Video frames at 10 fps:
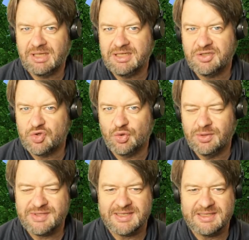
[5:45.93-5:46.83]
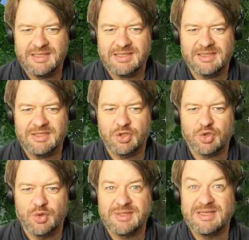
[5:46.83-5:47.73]
richtig schön ist das nicht. Richtig
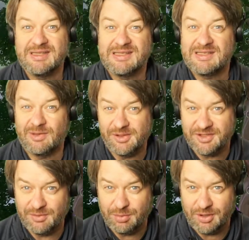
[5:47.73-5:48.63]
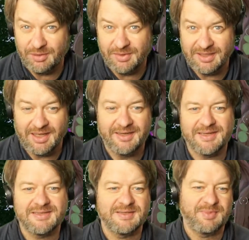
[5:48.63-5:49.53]
schön sind solche Bäume. Ja,
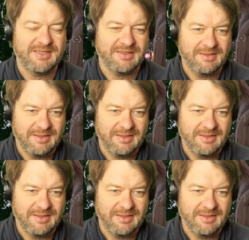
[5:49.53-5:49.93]
das ist besser